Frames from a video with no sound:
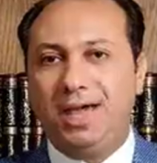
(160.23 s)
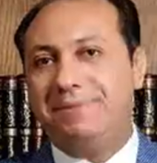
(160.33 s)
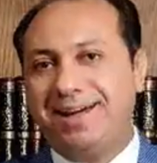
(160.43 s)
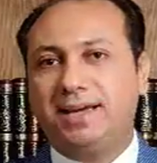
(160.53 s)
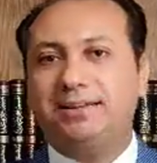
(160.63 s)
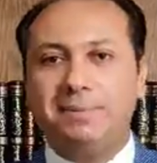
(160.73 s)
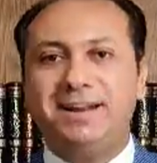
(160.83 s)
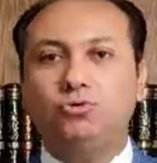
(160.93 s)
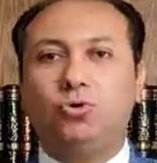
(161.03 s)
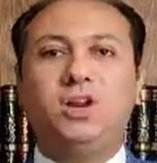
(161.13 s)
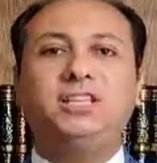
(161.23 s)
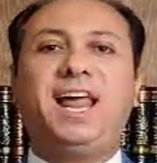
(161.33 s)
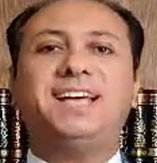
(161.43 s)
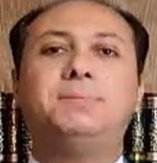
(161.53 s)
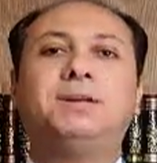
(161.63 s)
بعد كده عملته كليه
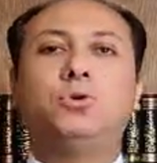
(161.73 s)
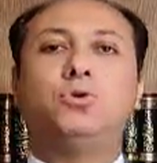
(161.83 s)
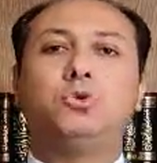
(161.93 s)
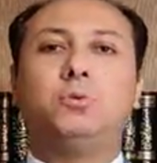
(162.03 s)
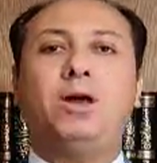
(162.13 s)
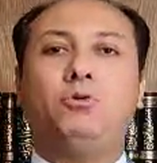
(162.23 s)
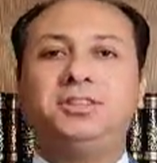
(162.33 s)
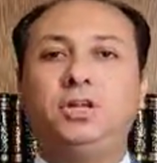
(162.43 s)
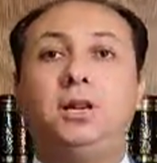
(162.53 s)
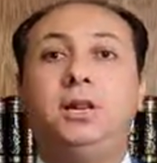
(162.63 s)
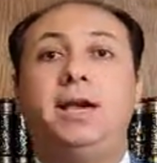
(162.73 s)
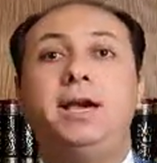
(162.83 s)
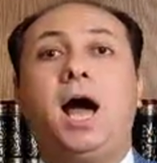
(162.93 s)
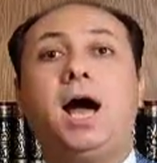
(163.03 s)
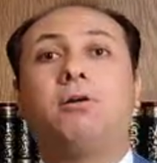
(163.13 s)
الحاسبات ونظم المعلومات اللي
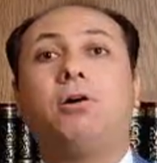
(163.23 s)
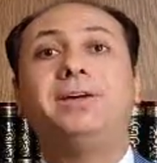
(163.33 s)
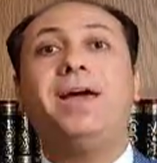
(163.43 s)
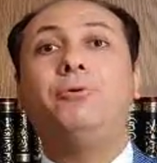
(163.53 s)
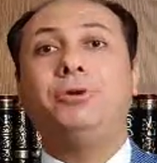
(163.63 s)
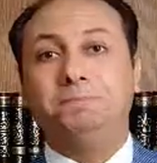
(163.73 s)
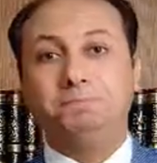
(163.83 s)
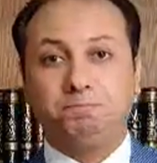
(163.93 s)
هي حاجه راقيه قوي